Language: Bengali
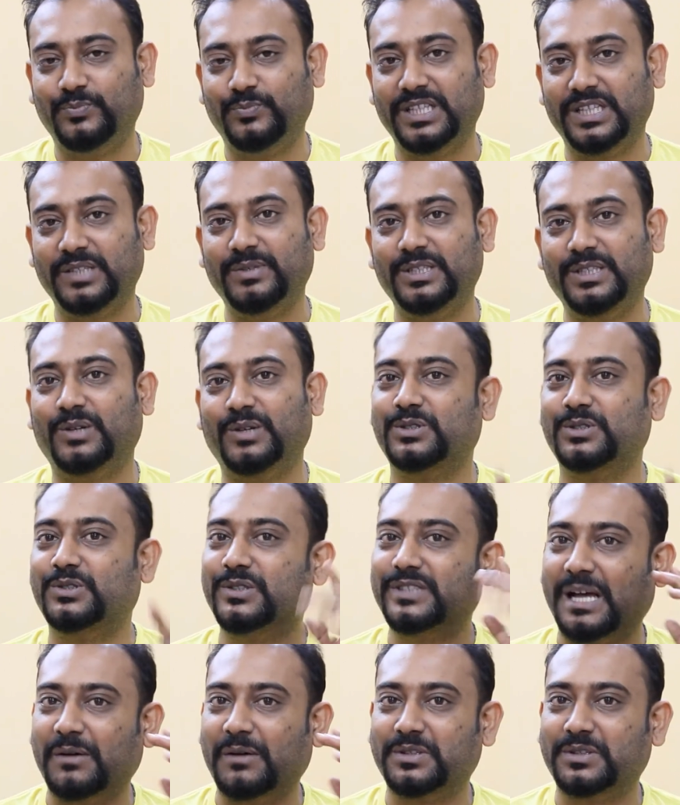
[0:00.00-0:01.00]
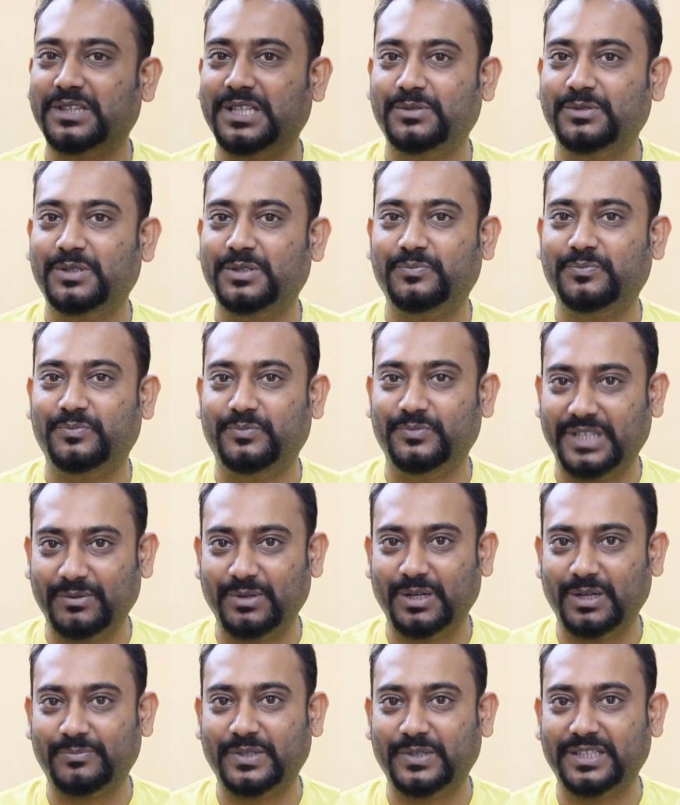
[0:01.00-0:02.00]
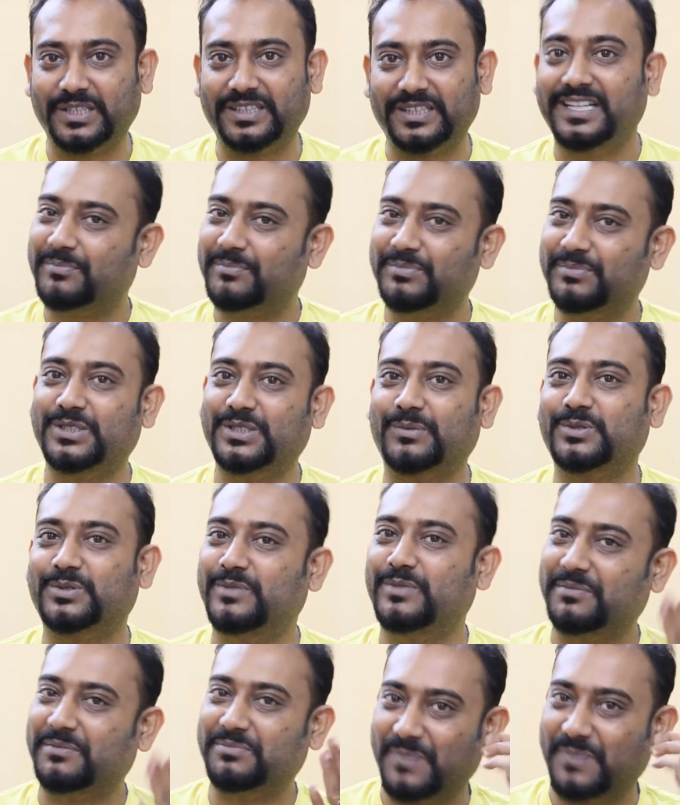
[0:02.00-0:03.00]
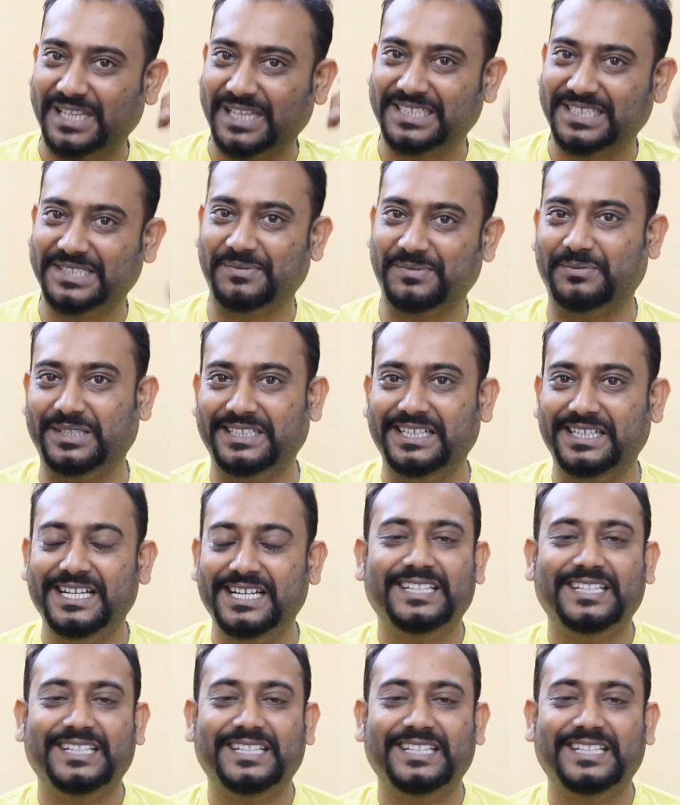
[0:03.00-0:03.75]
পৃথিবীর সমস্ত তাবর তাবর ডেভেলপারদের আপনি সবসময় আপনার পাশে পাবেন